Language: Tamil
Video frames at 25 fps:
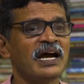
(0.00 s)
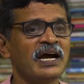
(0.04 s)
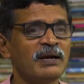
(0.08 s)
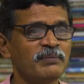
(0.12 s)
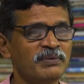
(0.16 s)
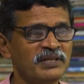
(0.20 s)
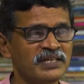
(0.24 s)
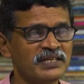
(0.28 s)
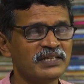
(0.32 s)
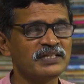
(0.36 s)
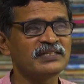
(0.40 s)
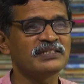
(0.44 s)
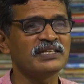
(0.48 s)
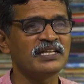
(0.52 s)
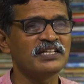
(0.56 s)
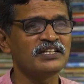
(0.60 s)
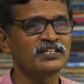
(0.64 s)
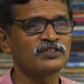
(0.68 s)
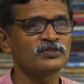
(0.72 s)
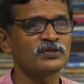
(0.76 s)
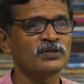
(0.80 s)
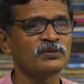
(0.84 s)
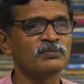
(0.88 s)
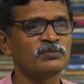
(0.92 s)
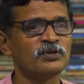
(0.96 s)
அப்படிங்கிற
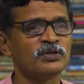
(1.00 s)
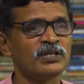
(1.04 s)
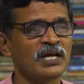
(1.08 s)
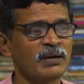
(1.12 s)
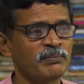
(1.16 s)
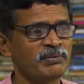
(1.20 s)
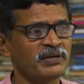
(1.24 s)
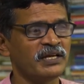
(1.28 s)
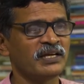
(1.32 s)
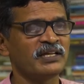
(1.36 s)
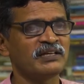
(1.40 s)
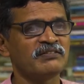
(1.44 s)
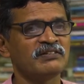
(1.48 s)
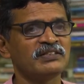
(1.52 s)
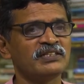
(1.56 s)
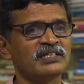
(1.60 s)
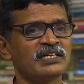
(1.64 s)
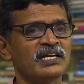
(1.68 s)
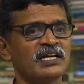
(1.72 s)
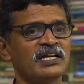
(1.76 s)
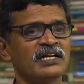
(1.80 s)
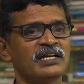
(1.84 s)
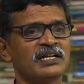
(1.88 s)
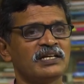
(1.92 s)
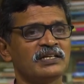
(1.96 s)
செய்தி சொல்லும்போது அப்போ எனக்கு வந்து
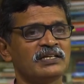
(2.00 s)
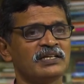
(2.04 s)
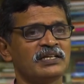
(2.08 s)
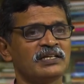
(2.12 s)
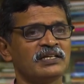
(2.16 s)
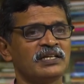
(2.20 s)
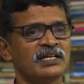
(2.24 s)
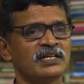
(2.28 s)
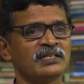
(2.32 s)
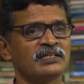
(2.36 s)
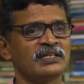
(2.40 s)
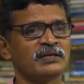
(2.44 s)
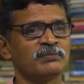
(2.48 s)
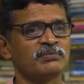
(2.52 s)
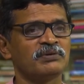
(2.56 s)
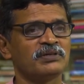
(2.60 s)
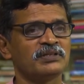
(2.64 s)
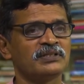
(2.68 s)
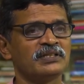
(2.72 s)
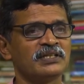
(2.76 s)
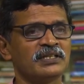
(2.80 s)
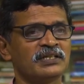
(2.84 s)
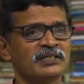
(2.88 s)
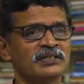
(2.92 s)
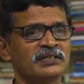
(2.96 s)
கான்ட்ராக்டை
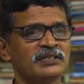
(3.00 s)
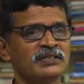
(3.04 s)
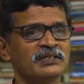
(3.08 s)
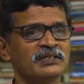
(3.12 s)
நிரந்தரப்படுத்து